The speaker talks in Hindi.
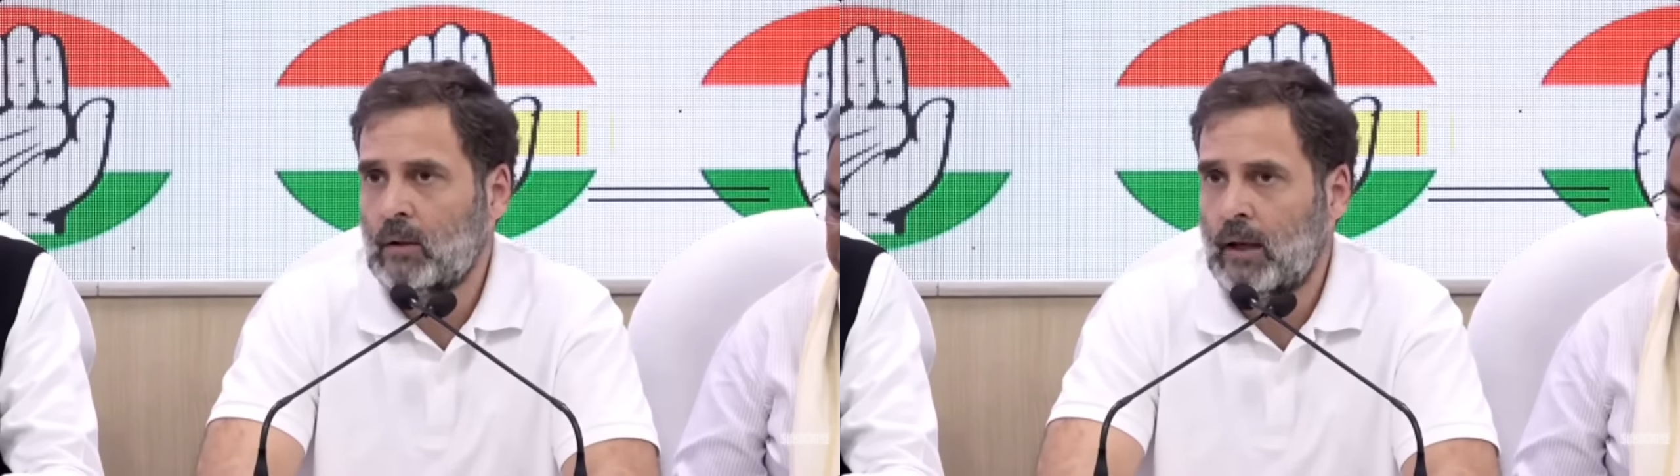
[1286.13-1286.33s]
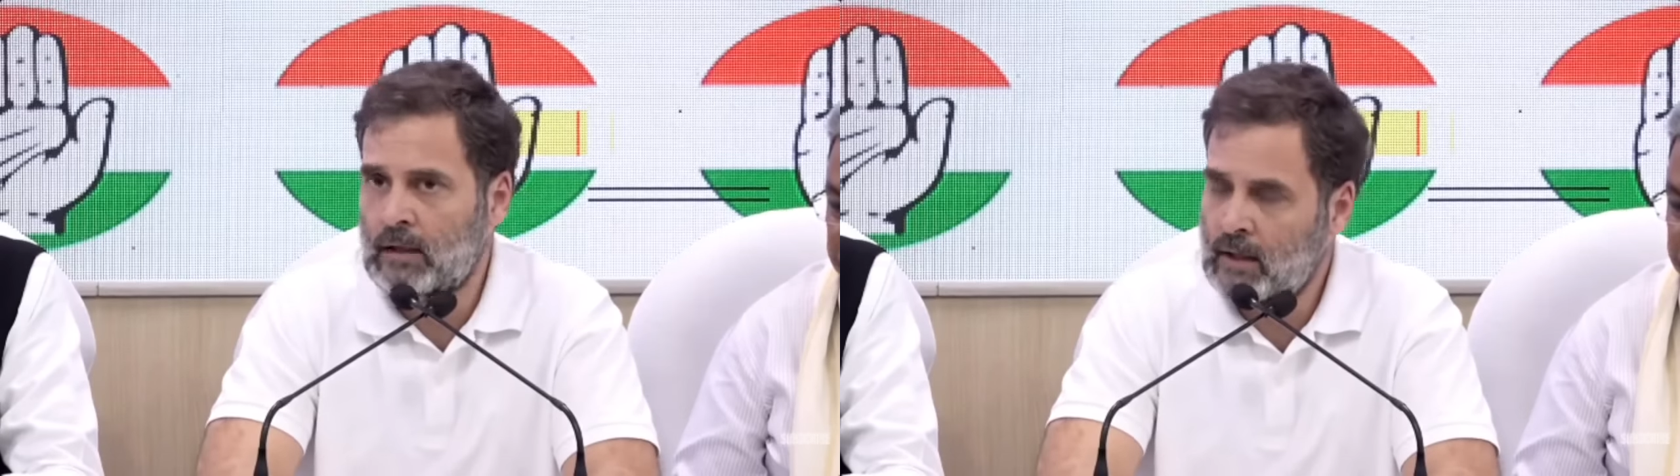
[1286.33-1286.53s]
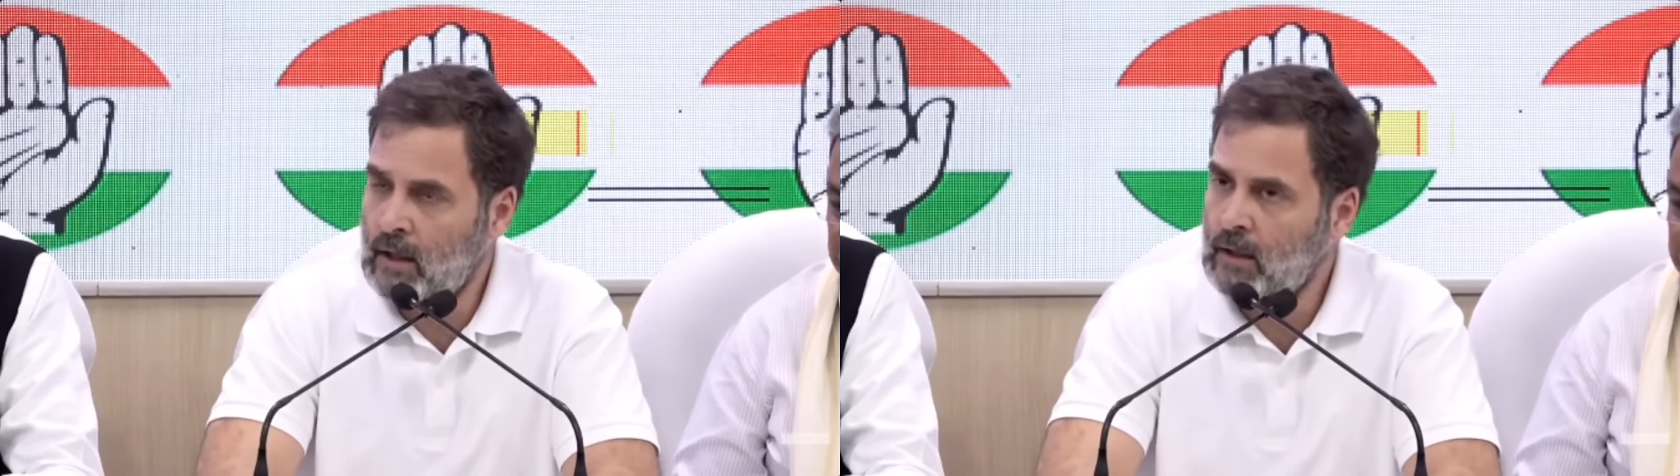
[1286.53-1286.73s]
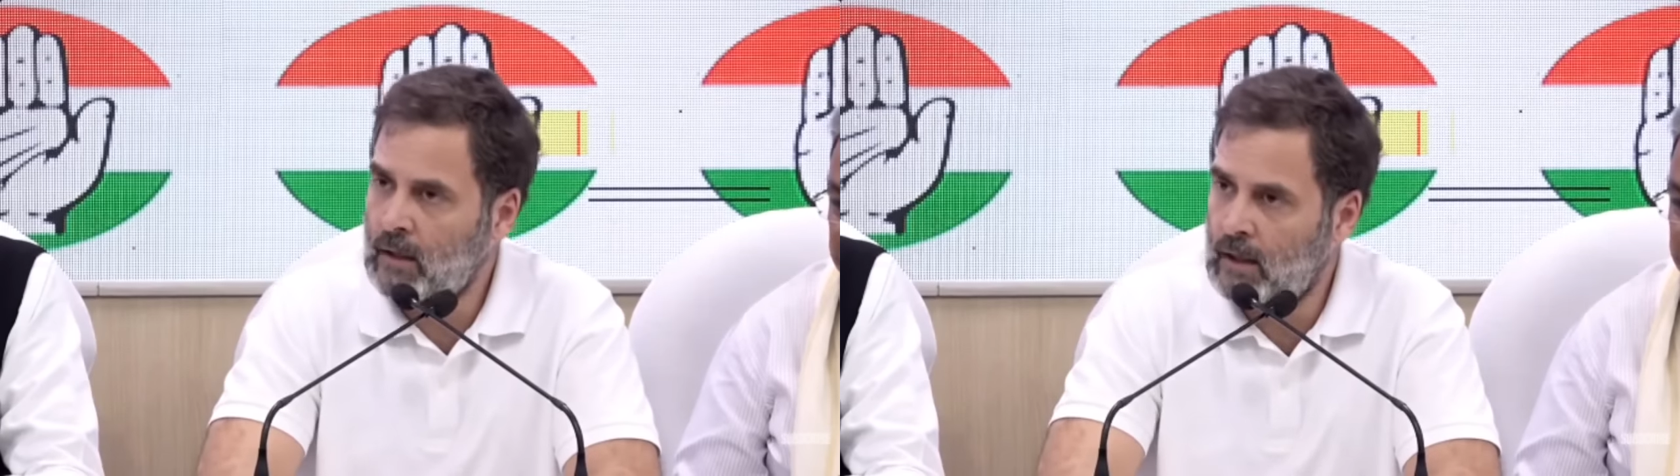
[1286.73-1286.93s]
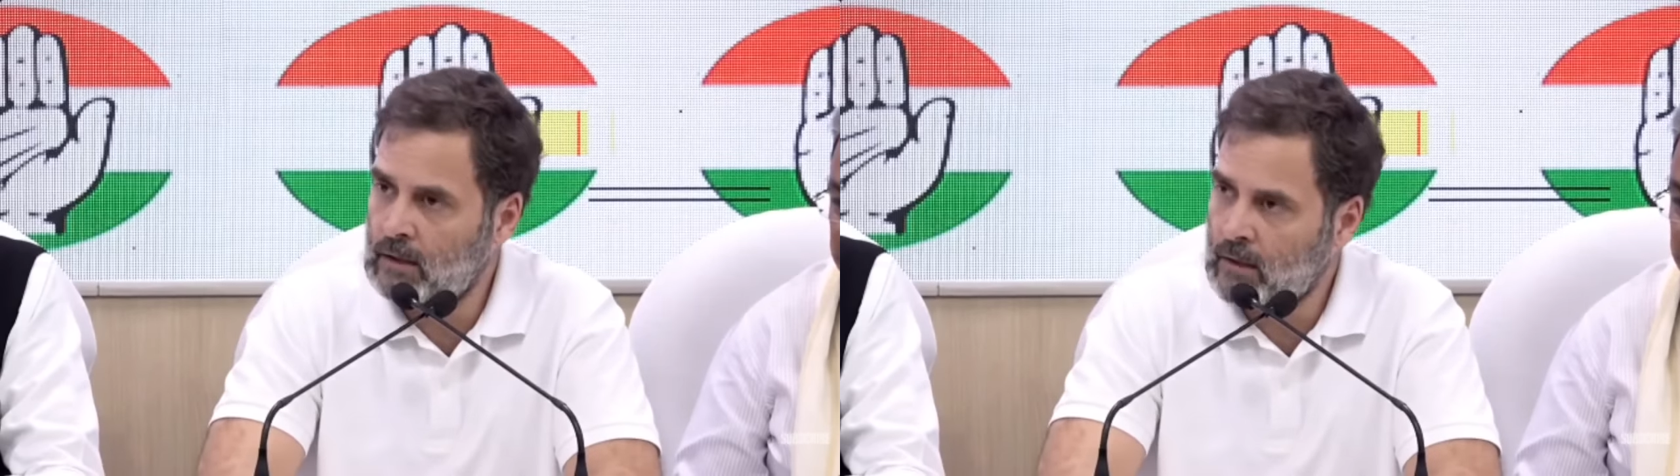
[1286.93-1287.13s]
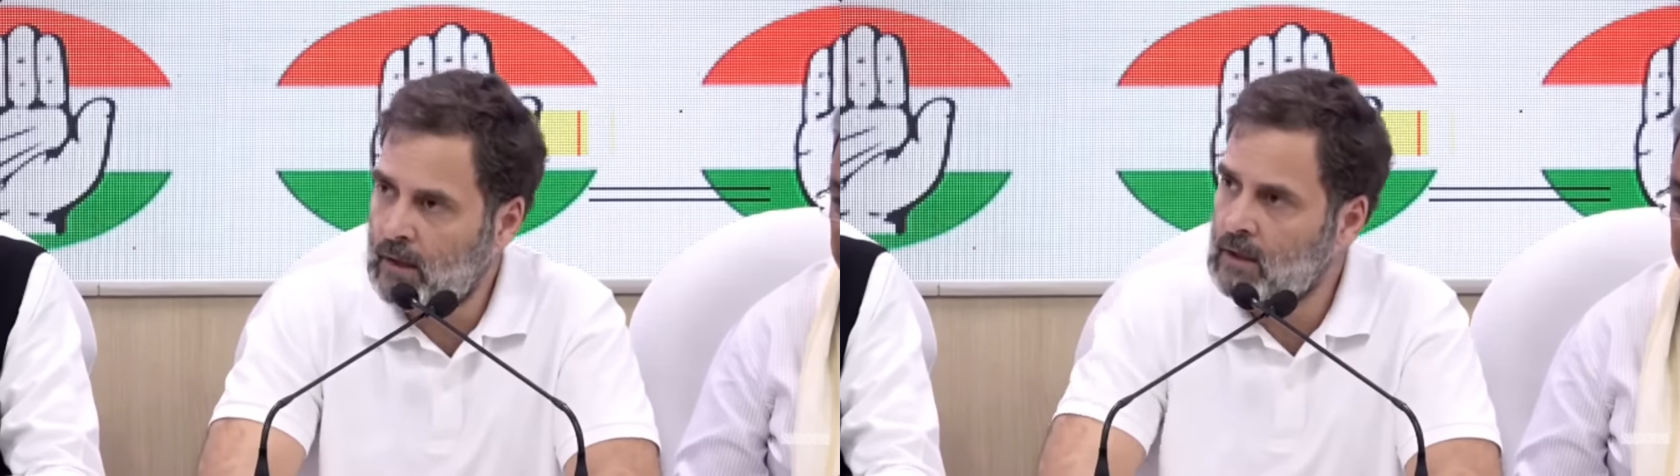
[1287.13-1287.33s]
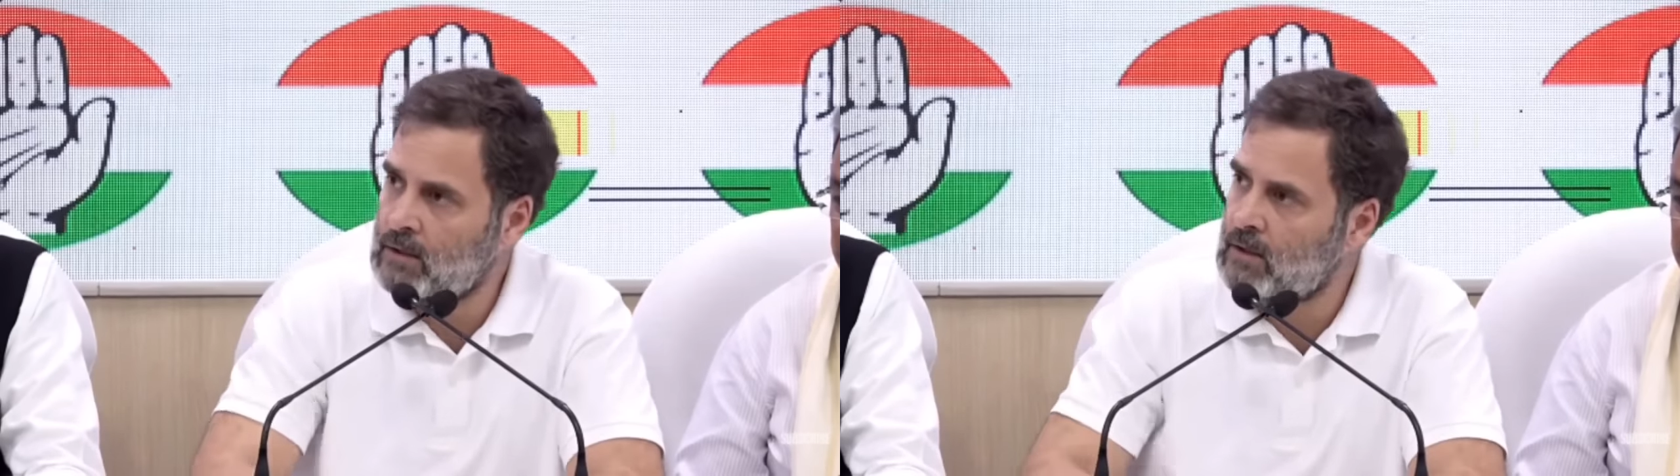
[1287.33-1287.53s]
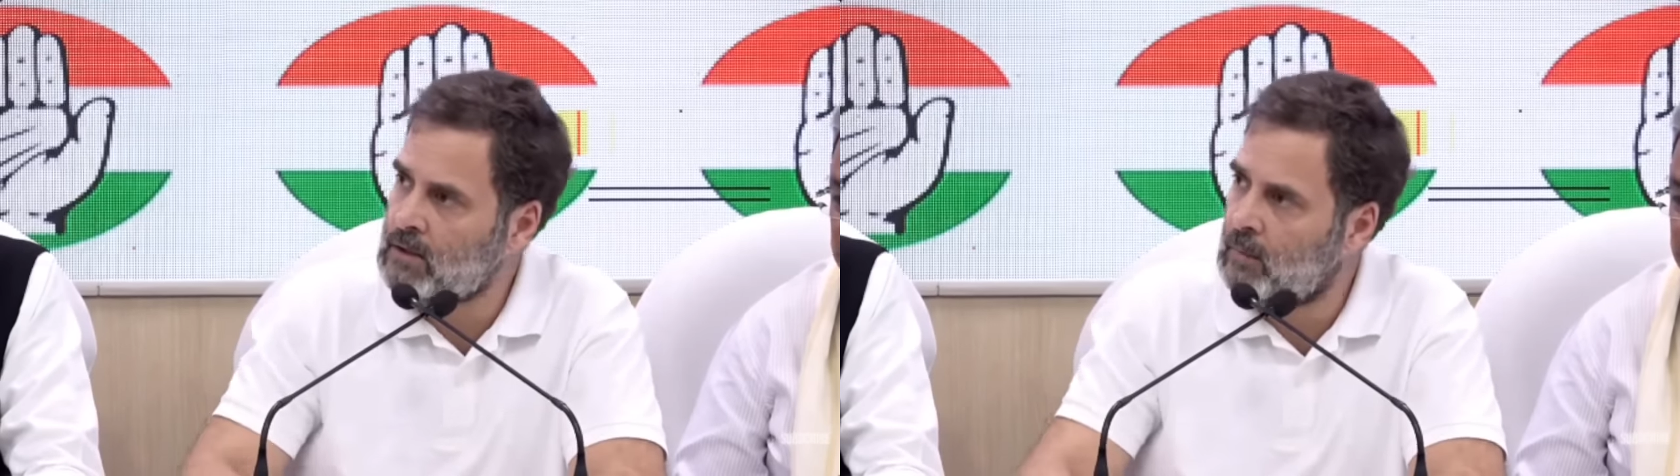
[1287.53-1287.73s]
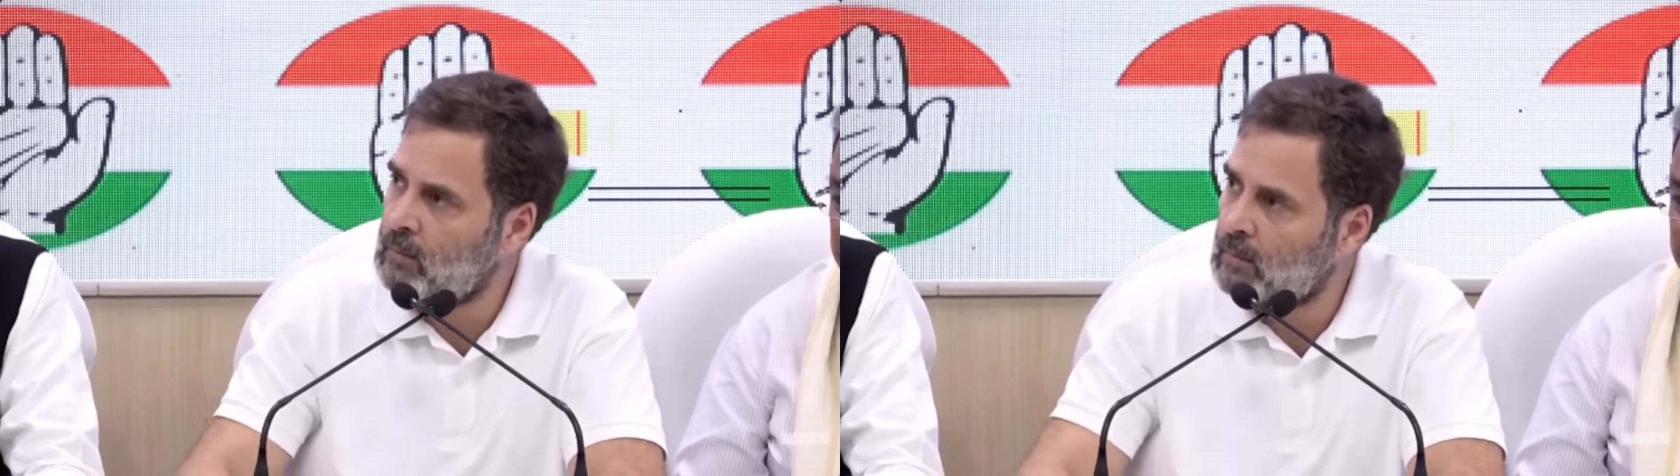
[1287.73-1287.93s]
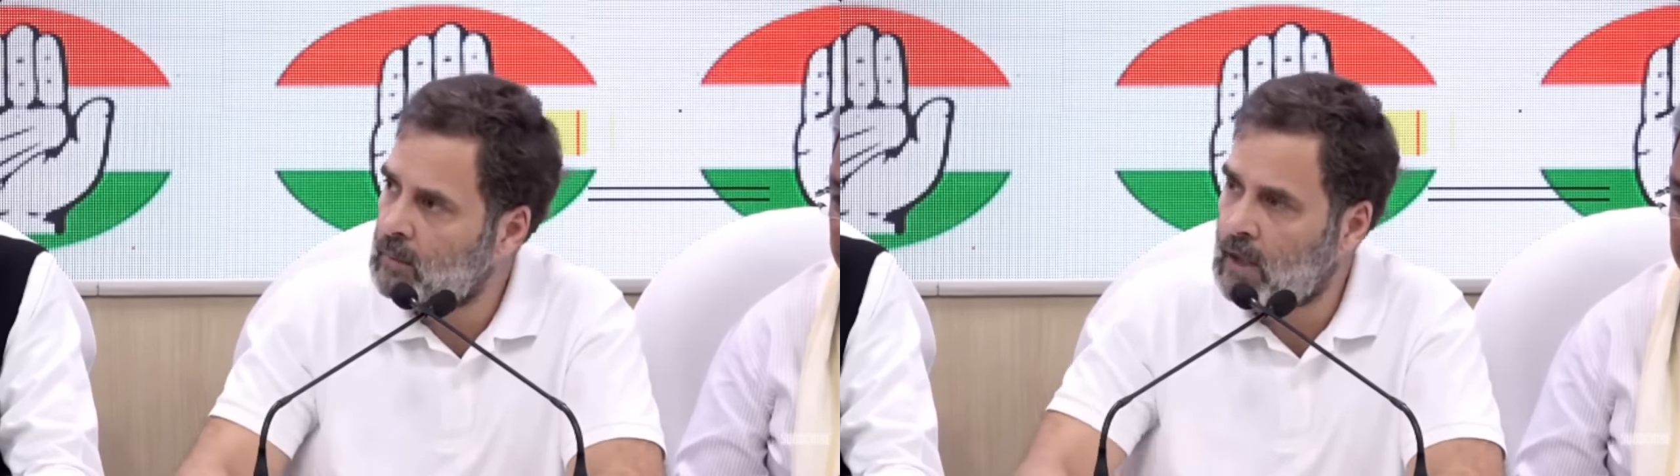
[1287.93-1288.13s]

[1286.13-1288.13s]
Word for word: हेल्थ के हेल्थ केयर का सिस्टम